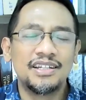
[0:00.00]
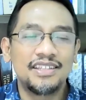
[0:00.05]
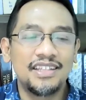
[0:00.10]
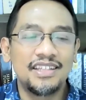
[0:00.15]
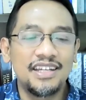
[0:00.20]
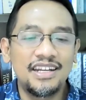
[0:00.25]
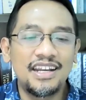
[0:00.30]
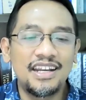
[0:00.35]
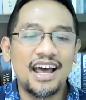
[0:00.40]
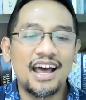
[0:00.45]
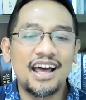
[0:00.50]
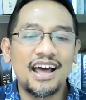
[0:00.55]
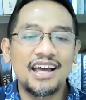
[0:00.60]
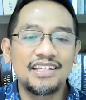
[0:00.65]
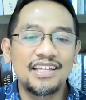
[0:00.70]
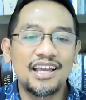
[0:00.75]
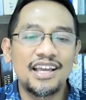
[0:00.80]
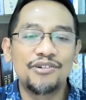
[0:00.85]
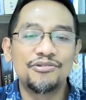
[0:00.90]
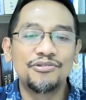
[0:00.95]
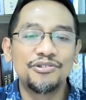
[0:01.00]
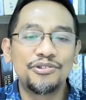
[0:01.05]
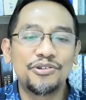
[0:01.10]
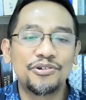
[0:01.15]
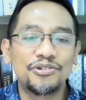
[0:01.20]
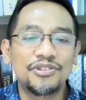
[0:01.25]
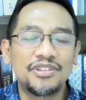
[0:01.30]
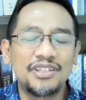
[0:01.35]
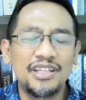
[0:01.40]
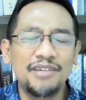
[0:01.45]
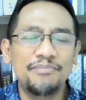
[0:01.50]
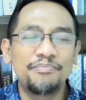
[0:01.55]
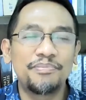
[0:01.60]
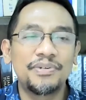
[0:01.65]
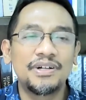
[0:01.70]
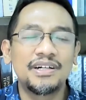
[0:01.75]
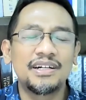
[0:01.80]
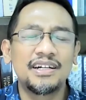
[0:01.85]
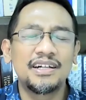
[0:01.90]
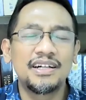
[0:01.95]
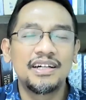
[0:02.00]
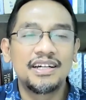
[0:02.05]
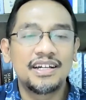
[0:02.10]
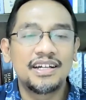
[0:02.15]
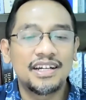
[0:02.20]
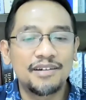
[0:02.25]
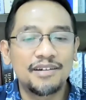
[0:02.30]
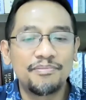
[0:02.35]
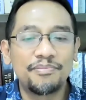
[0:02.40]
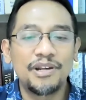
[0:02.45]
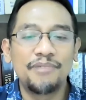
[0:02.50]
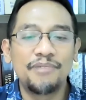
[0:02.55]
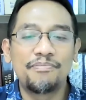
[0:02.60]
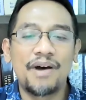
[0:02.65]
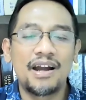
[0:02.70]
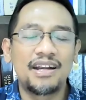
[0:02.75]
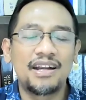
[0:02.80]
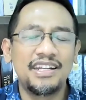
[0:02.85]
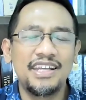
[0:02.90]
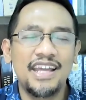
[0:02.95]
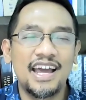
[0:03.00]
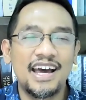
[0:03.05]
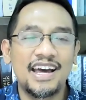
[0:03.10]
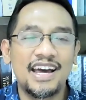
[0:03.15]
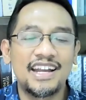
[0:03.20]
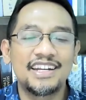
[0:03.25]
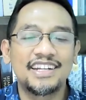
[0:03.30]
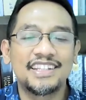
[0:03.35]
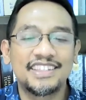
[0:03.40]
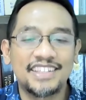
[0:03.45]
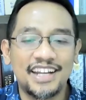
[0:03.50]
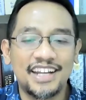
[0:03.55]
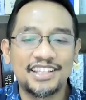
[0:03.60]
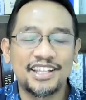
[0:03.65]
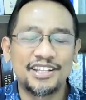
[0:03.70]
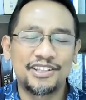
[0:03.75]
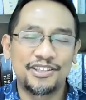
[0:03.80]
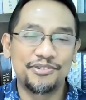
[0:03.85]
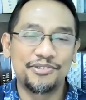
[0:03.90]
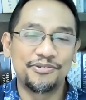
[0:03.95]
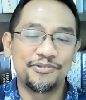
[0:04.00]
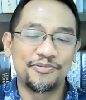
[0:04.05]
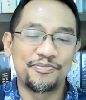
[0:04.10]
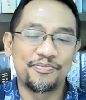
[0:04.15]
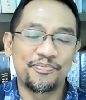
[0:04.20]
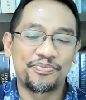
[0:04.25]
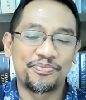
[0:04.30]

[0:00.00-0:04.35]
tidak hanya untuk tipe kepribadian tertentu.